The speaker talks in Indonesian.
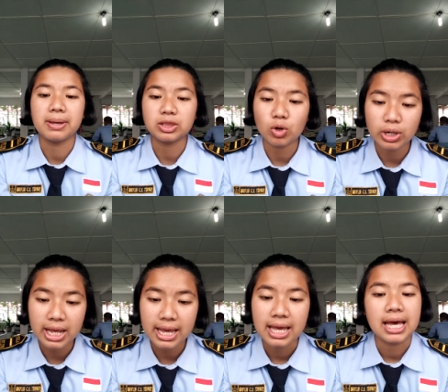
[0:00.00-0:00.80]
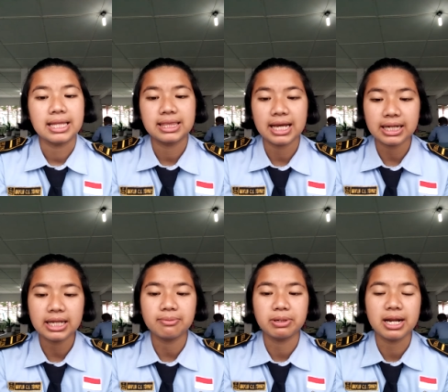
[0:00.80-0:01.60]
metode,
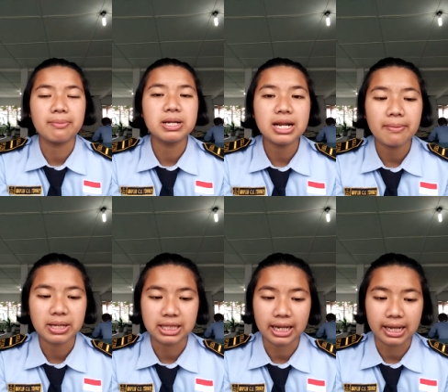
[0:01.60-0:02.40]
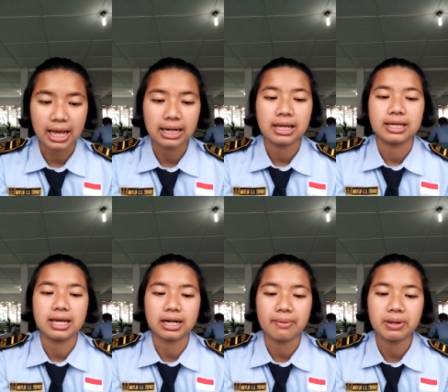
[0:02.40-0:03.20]
teknik benda-benda material
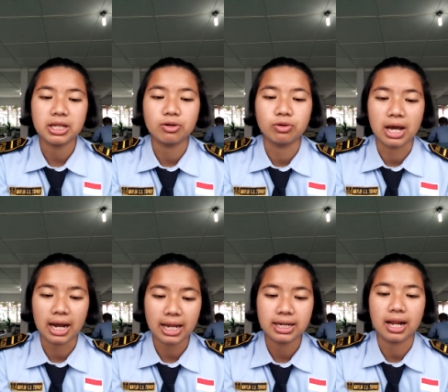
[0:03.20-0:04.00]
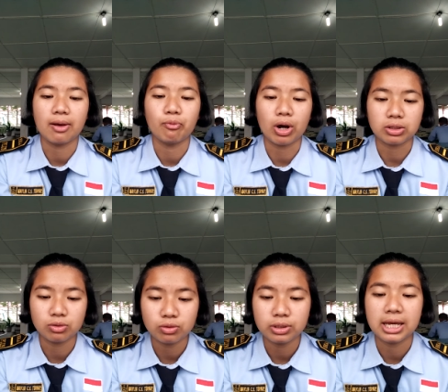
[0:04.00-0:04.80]
yang dapat digunakan dalam
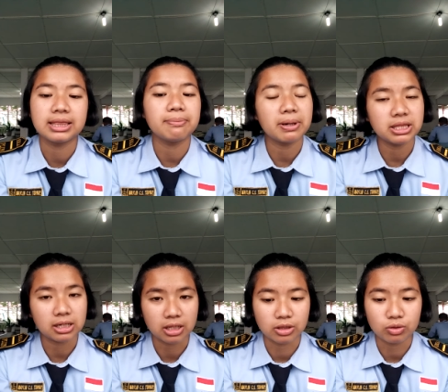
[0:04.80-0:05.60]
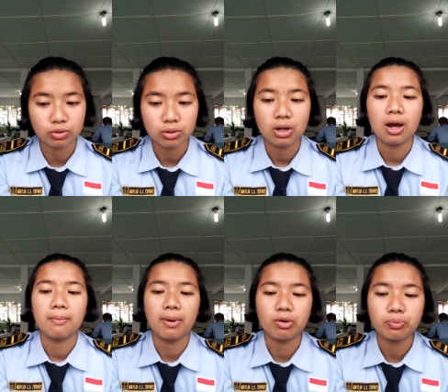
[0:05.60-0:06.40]
waktu dan tempat tertentu
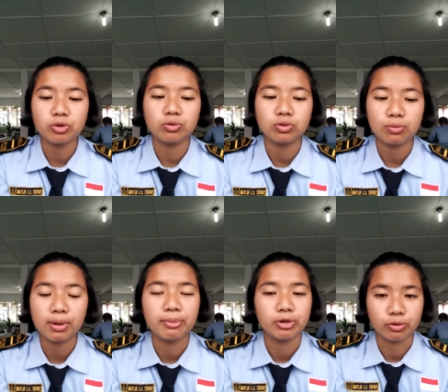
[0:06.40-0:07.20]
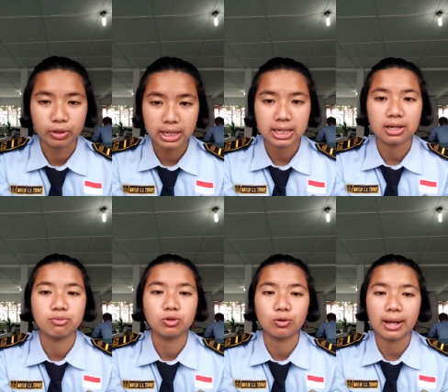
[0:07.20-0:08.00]
maupun untuk memenuhi
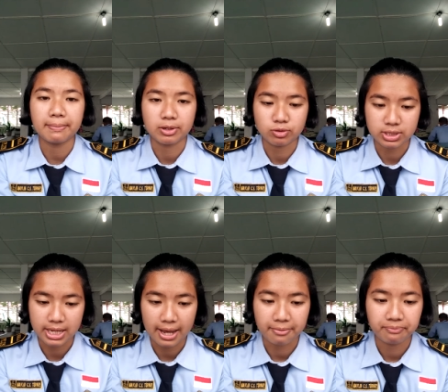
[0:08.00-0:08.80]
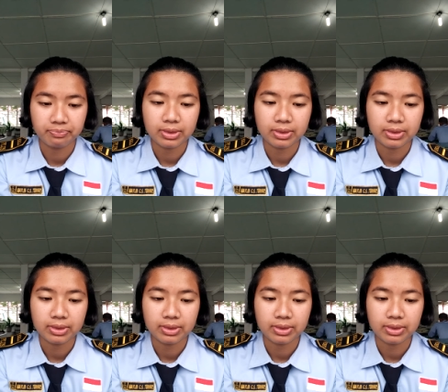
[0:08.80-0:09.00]
kebutuhan manusia.